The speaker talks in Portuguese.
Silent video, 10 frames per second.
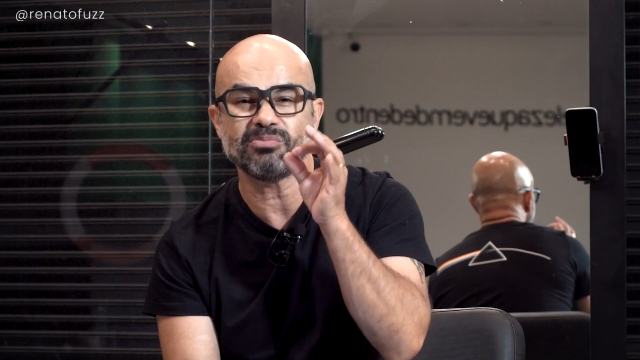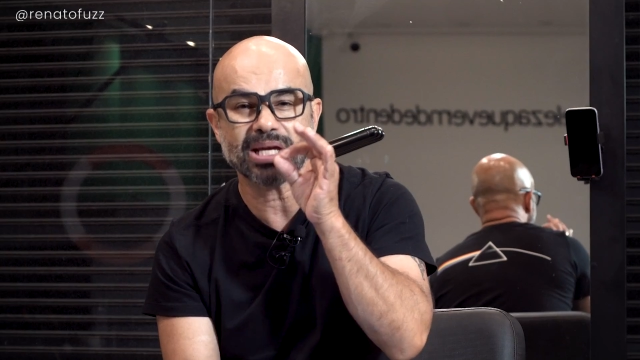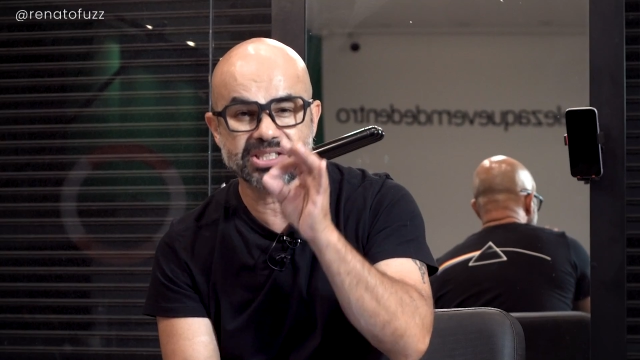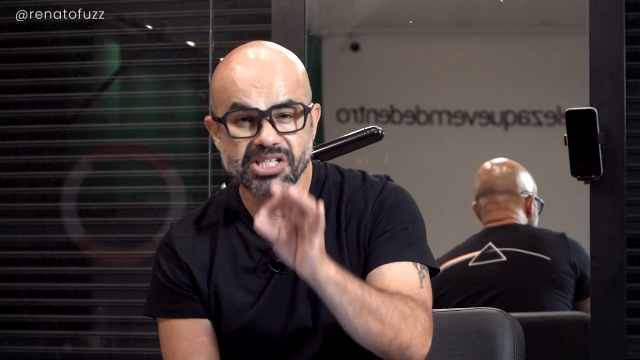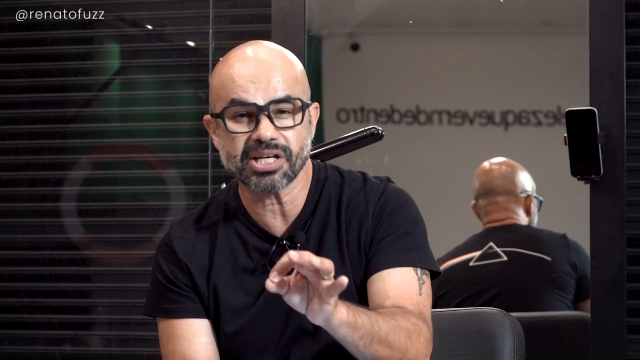Então,
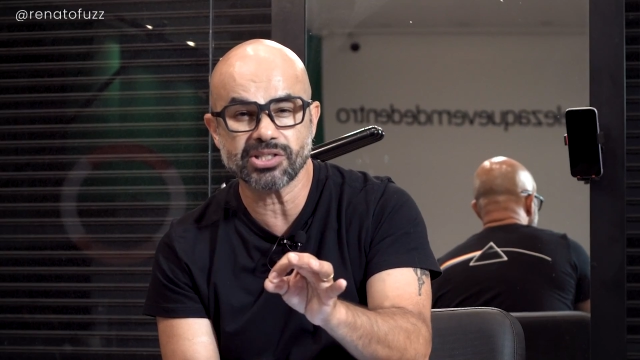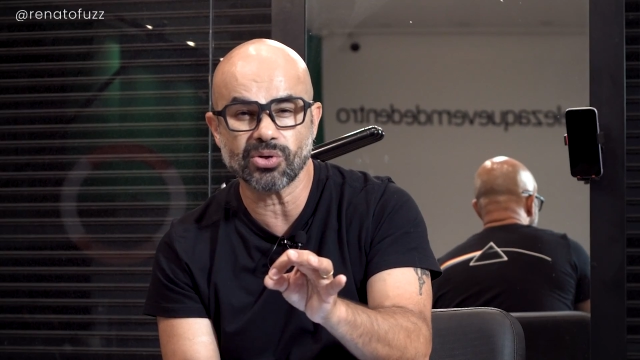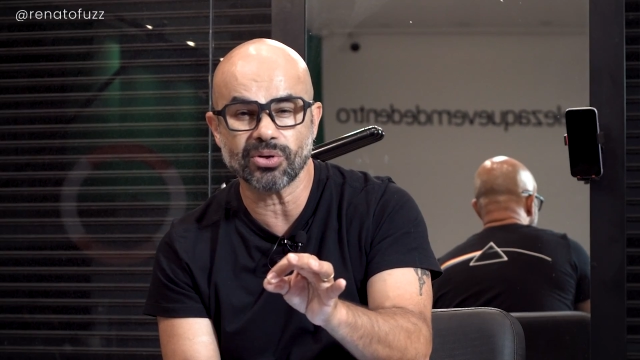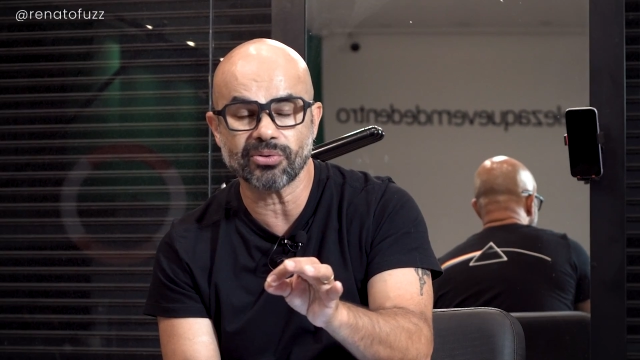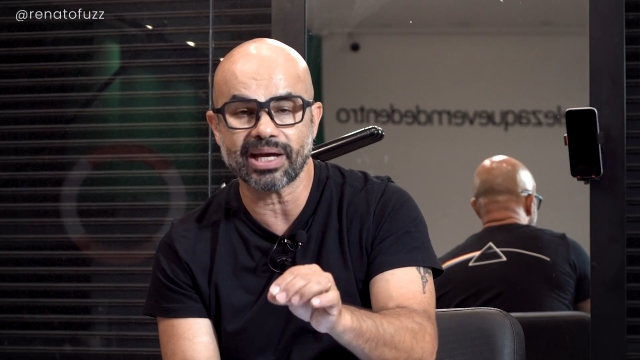minha dica
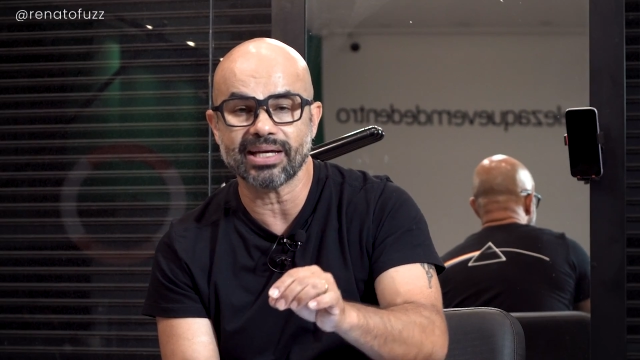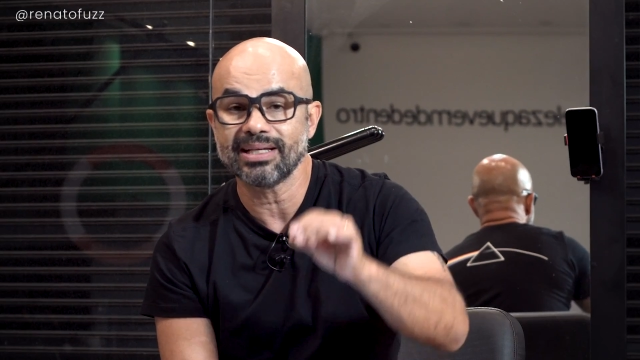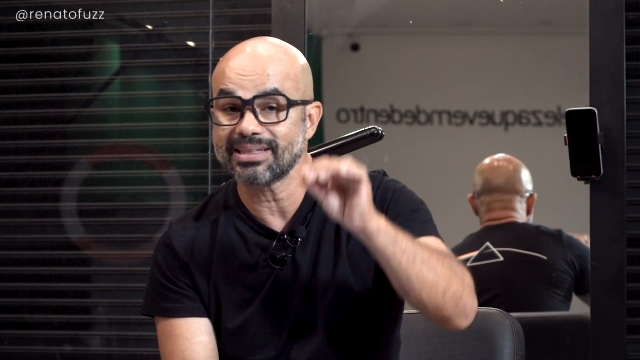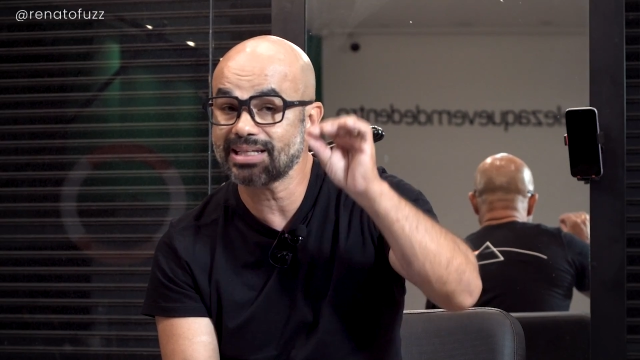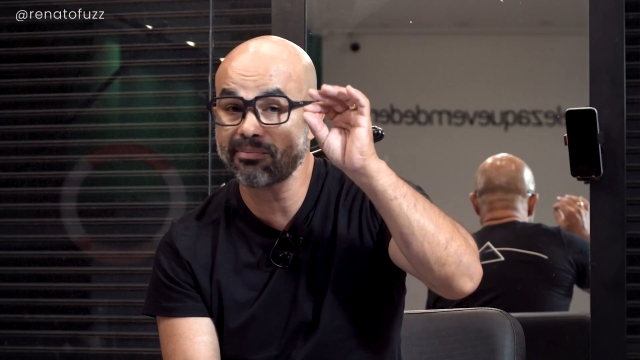de ouro é:
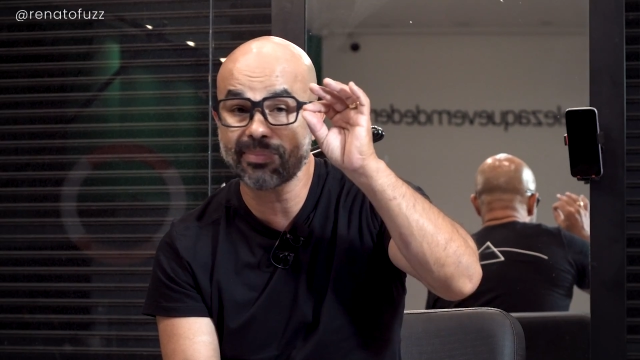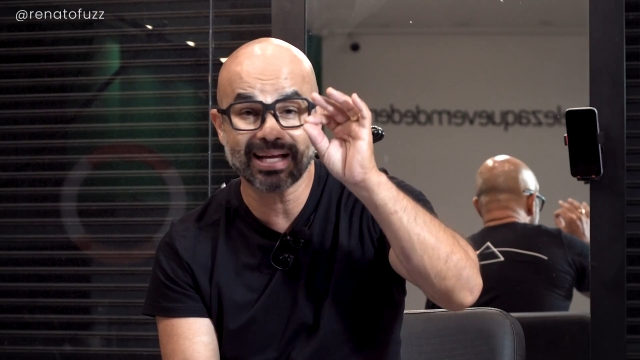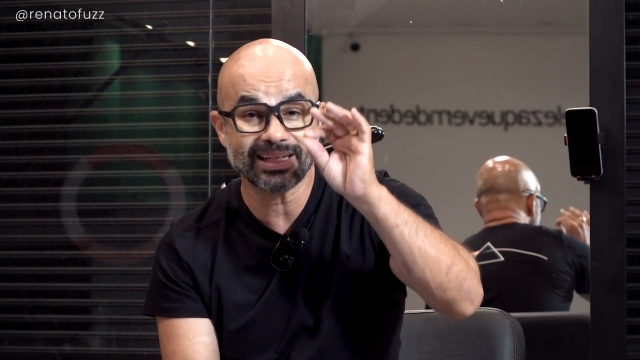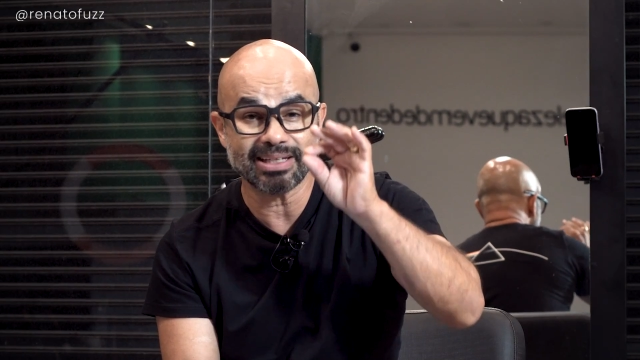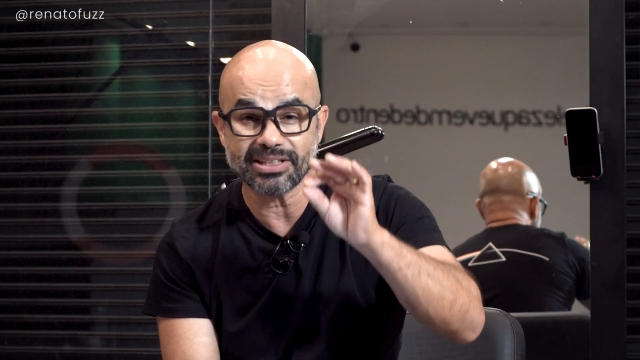
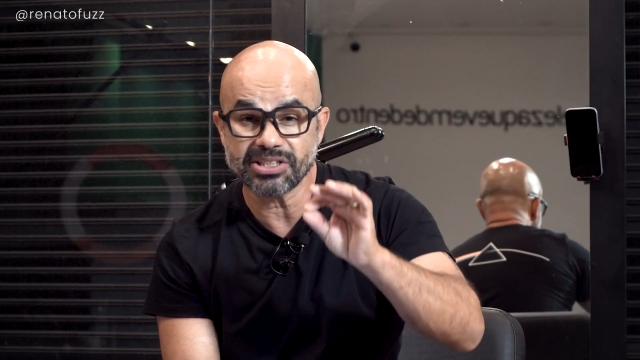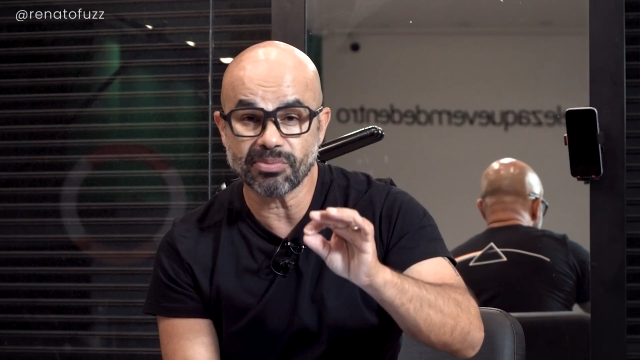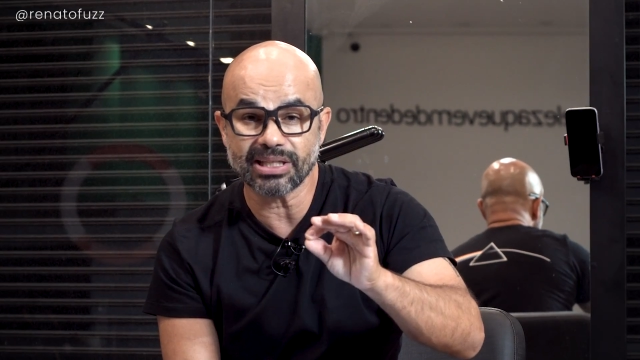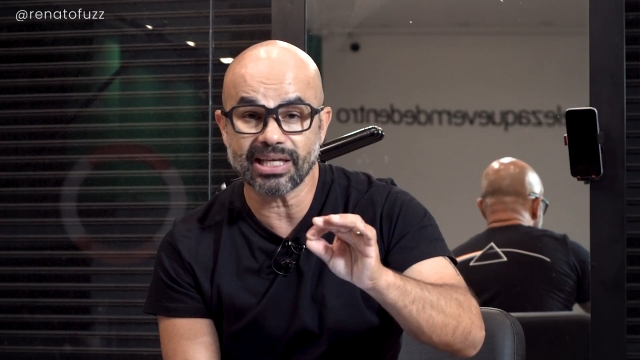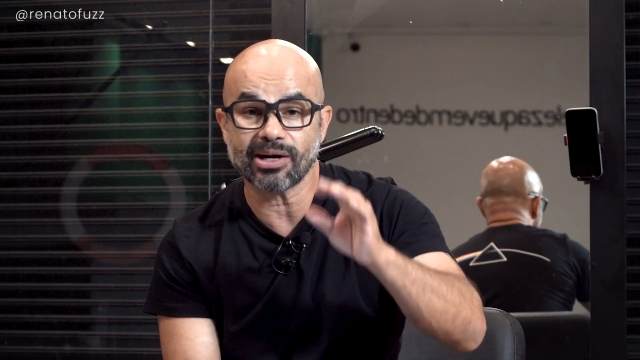trabalhe de
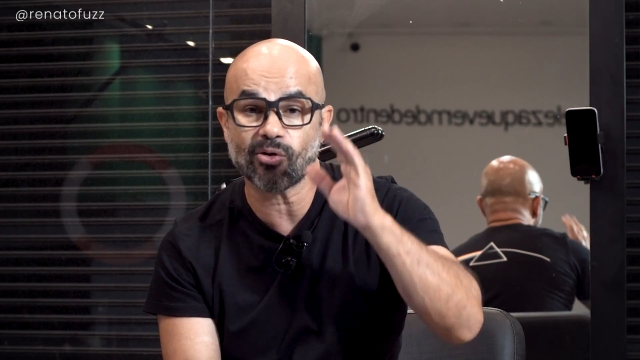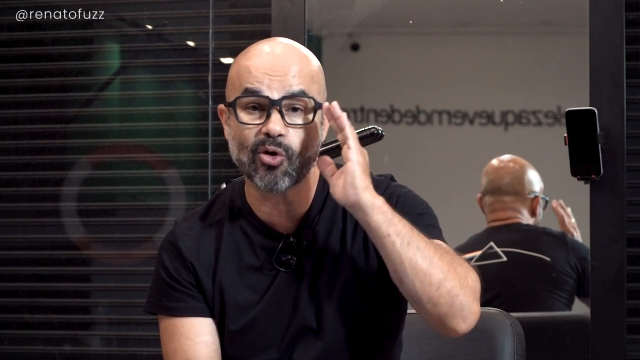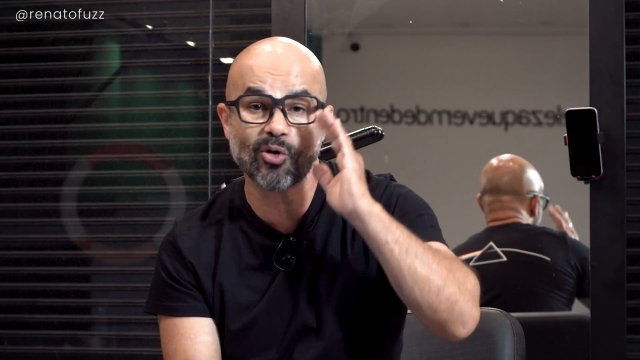maneira